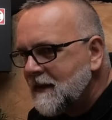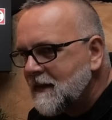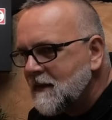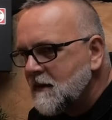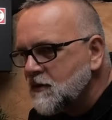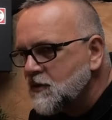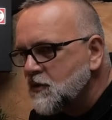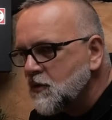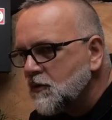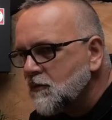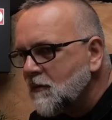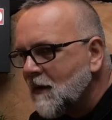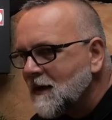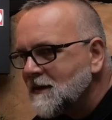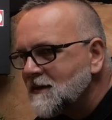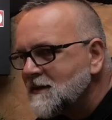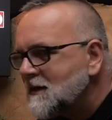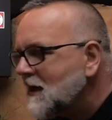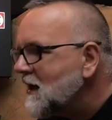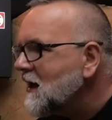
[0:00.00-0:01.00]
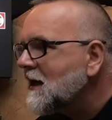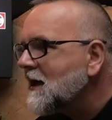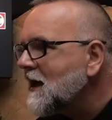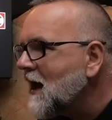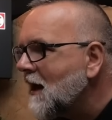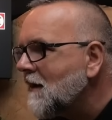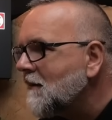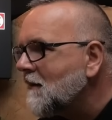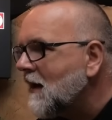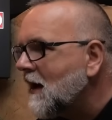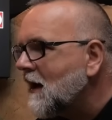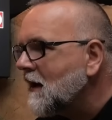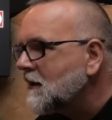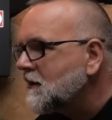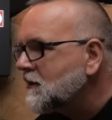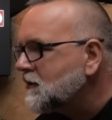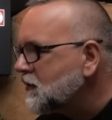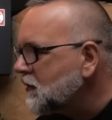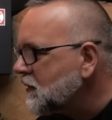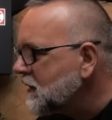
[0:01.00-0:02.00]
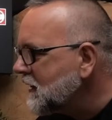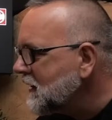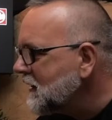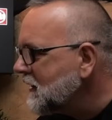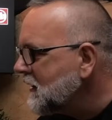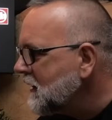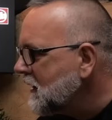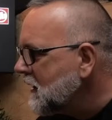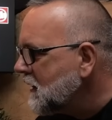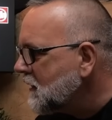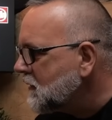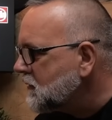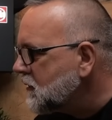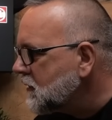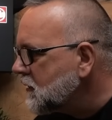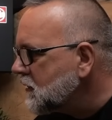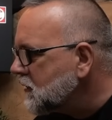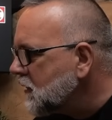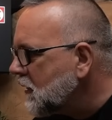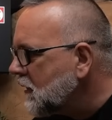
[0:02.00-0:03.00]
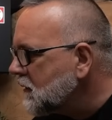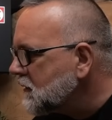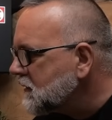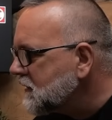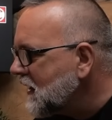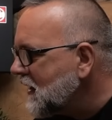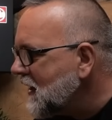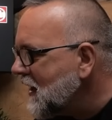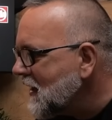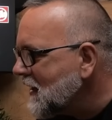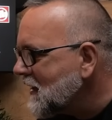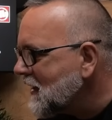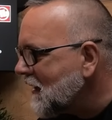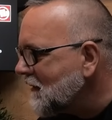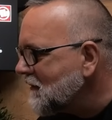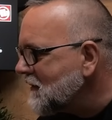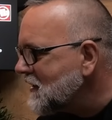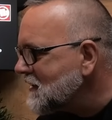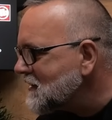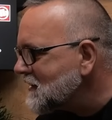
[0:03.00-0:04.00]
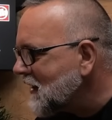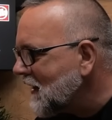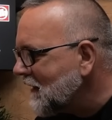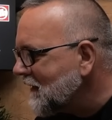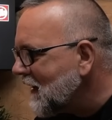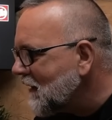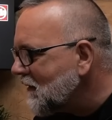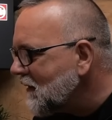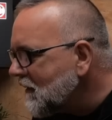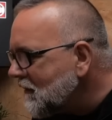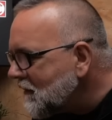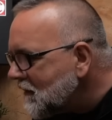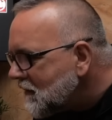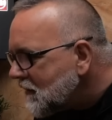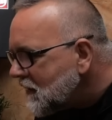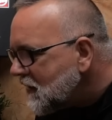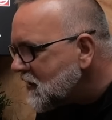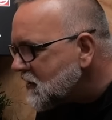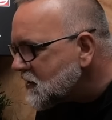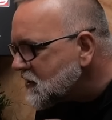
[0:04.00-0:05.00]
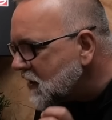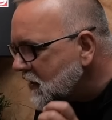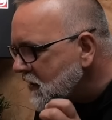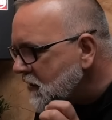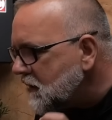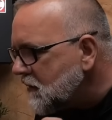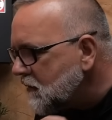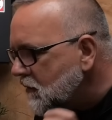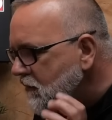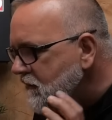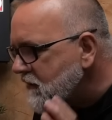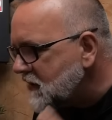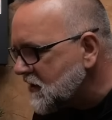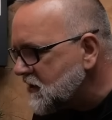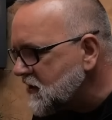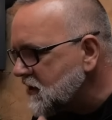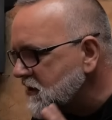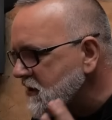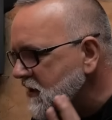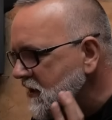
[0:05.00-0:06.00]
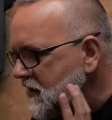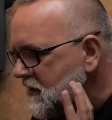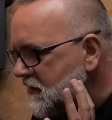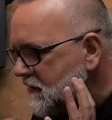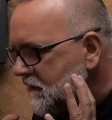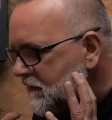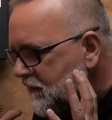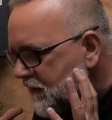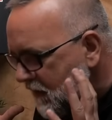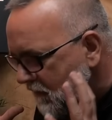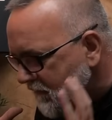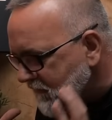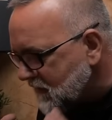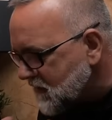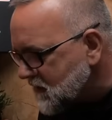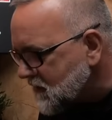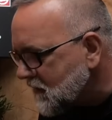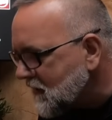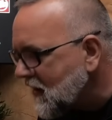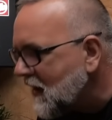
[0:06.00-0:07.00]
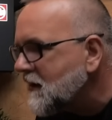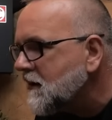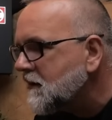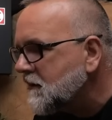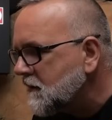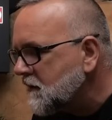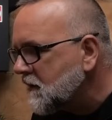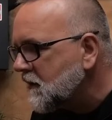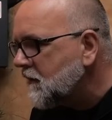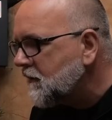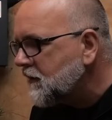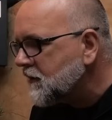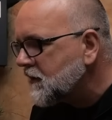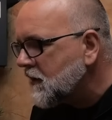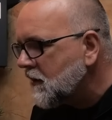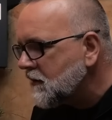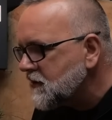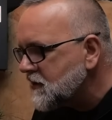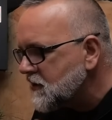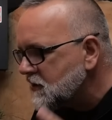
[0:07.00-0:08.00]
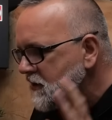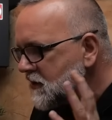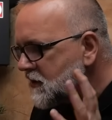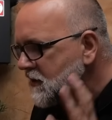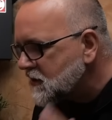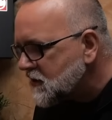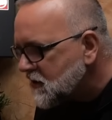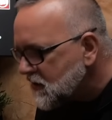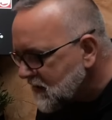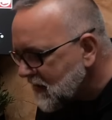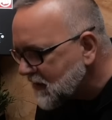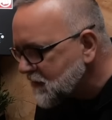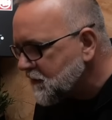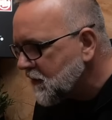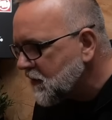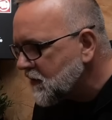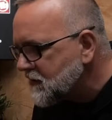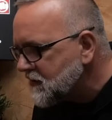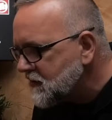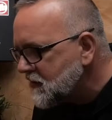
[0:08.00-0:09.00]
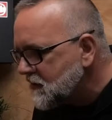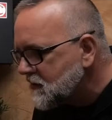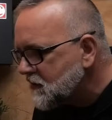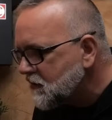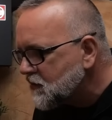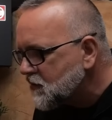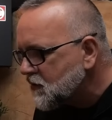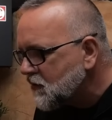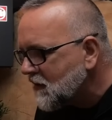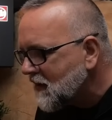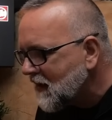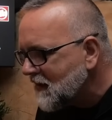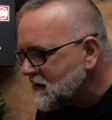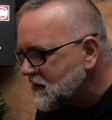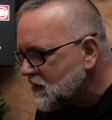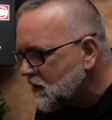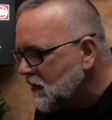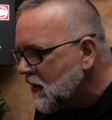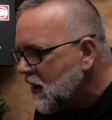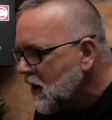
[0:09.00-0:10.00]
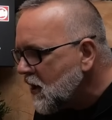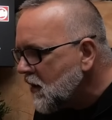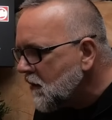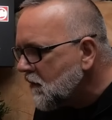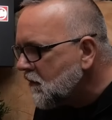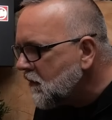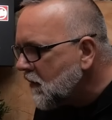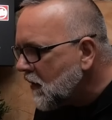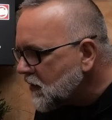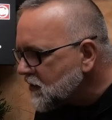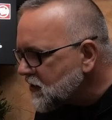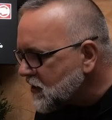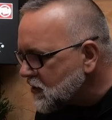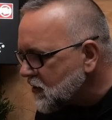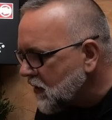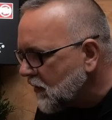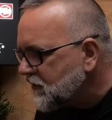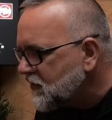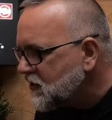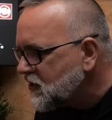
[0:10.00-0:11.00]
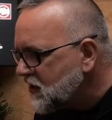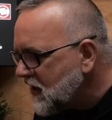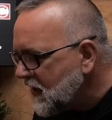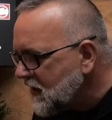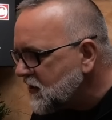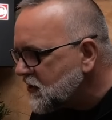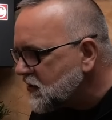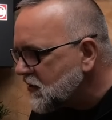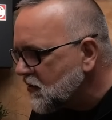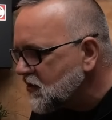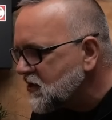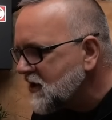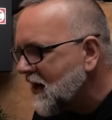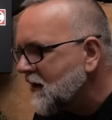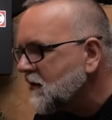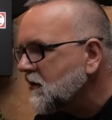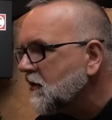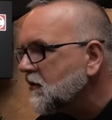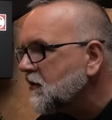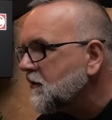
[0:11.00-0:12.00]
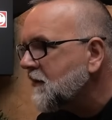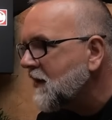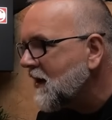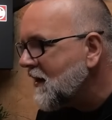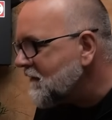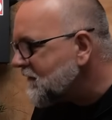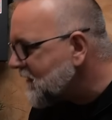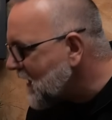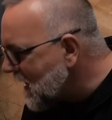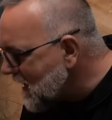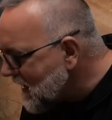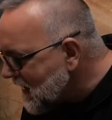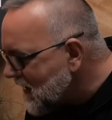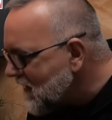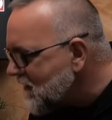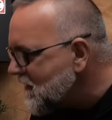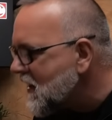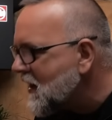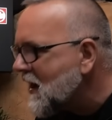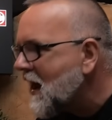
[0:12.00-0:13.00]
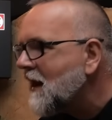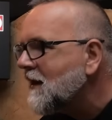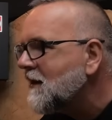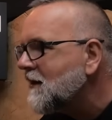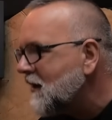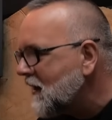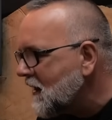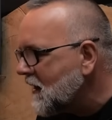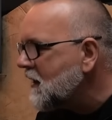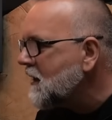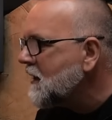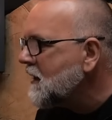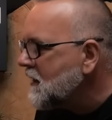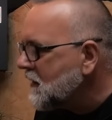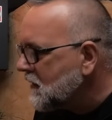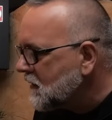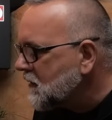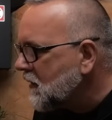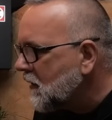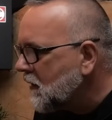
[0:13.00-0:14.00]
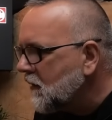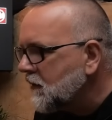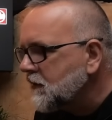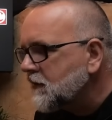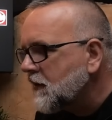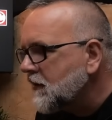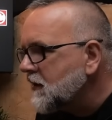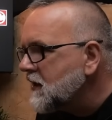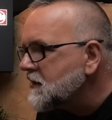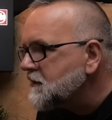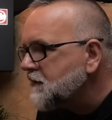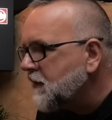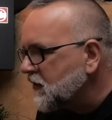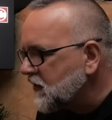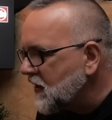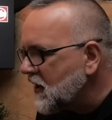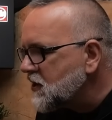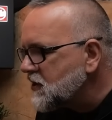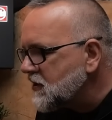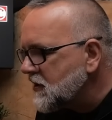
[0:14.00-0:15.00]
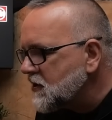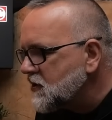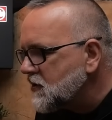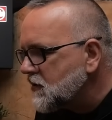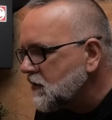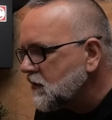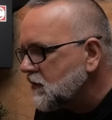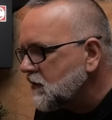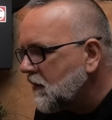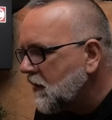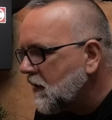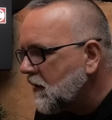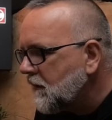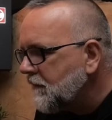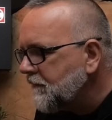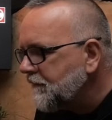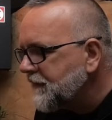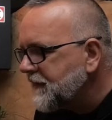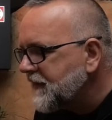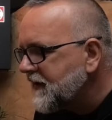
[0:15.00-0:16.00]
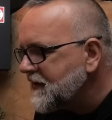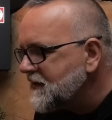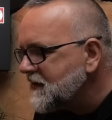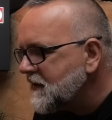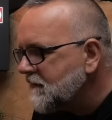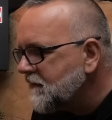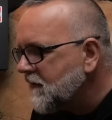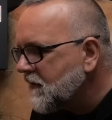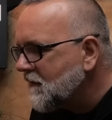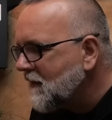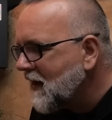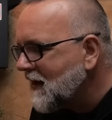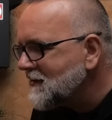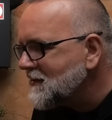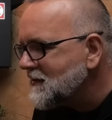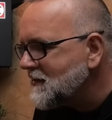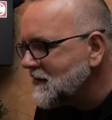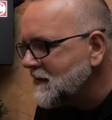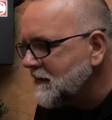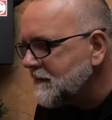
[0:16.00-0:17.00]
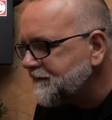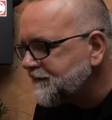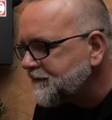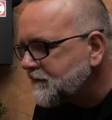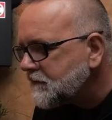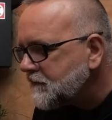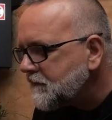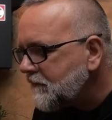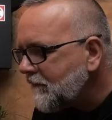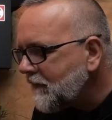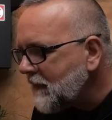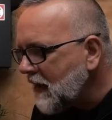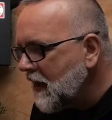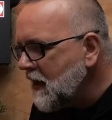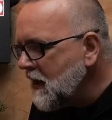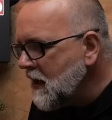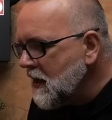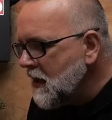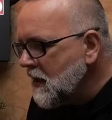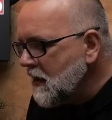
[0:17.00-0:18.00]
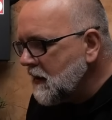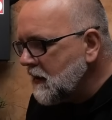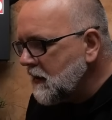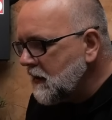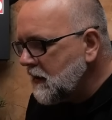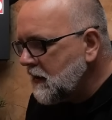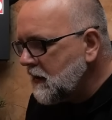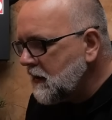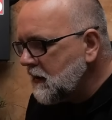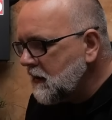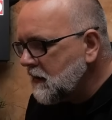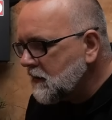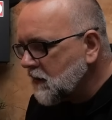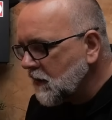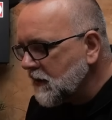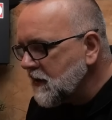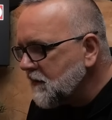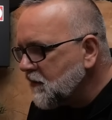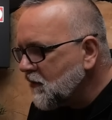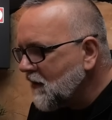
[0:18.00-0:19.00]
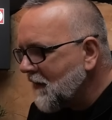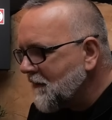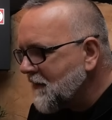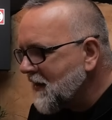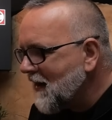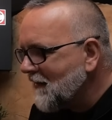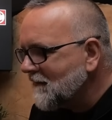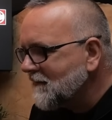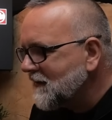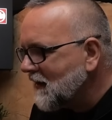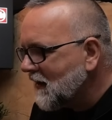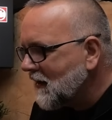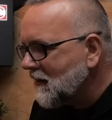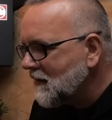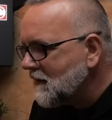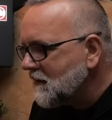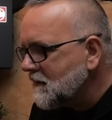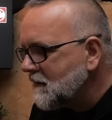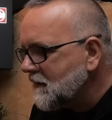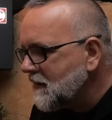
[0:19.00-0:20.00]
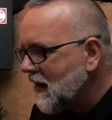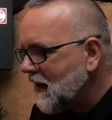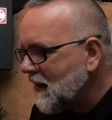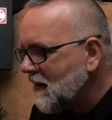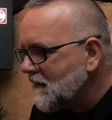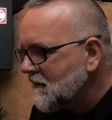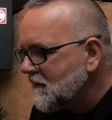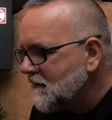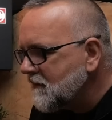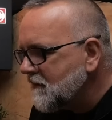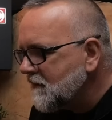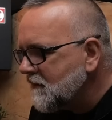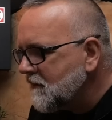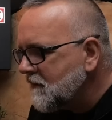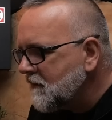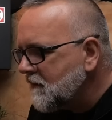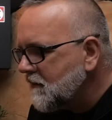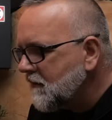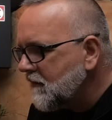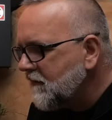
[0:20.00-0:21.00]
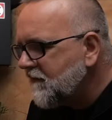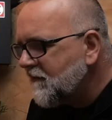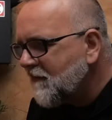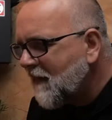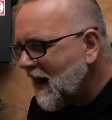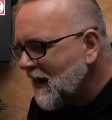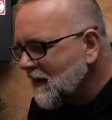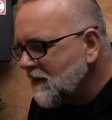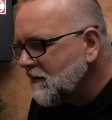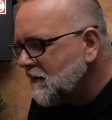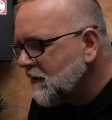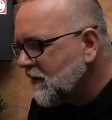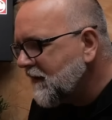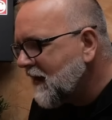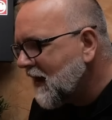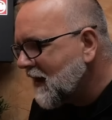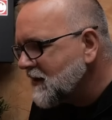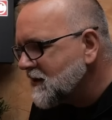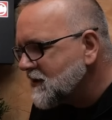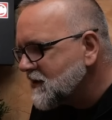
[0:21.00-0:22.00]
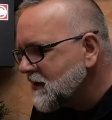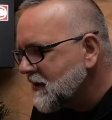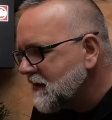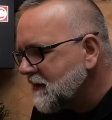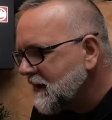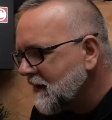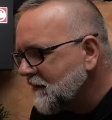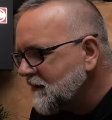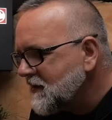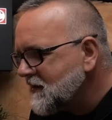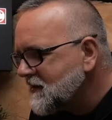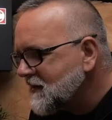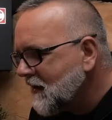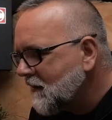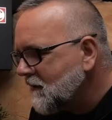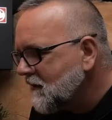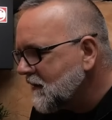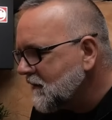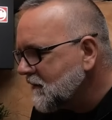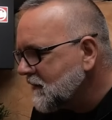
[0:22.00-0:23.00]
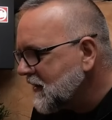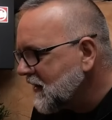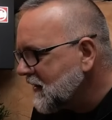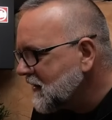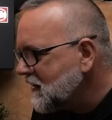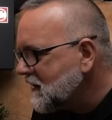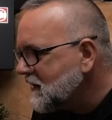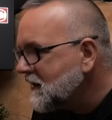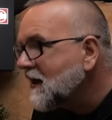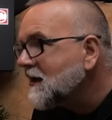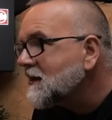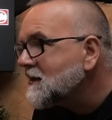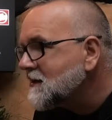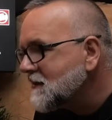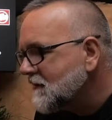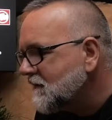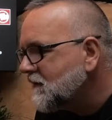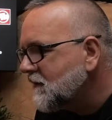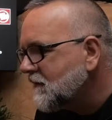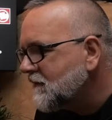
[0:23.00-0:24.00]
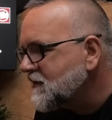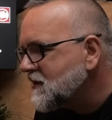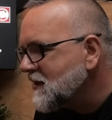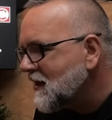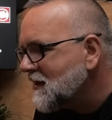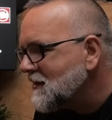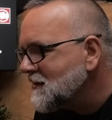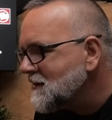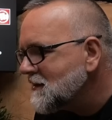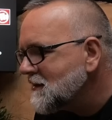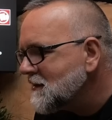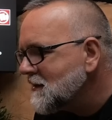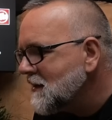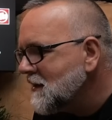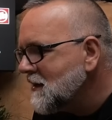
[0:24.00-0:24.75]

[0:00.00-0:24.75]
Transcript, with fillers: źródłach z Telegrama, który, który to Telegram jest kanałem, jeżeli umiesz, jeżeli profesjonalnie do tego podchodzisz, jeżeli czytasz po rosyjsku czy ukraińsku, możesz oddzielić to ziarno od plew, ale generalnie to, to jest potężne źródło dezinformacji. I to nie była prawda. Ja w maju bodajże napisałem taki tekst wówczas.